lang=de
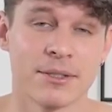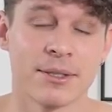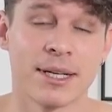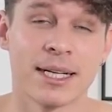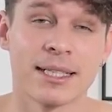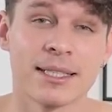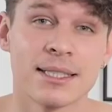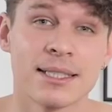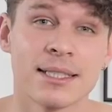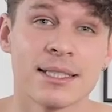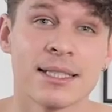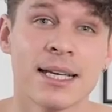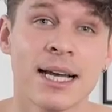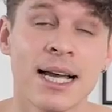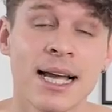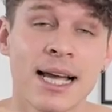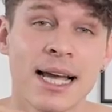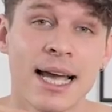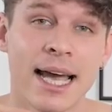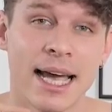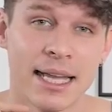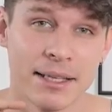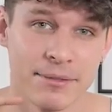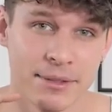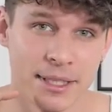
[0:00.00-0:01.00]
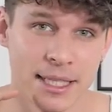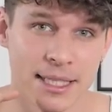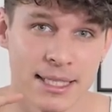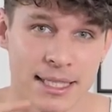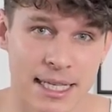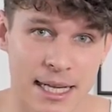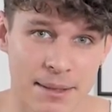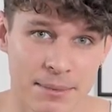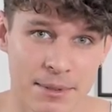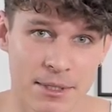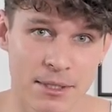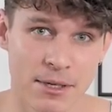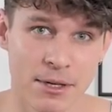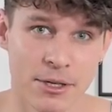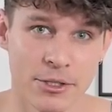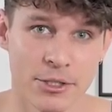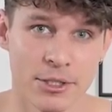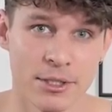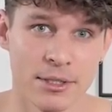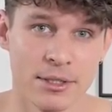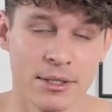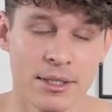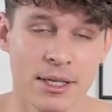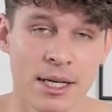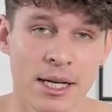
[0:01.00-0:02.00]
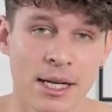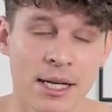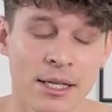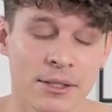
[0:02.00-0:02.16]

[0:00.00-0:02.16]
Du kannst es entweder selbst löschen,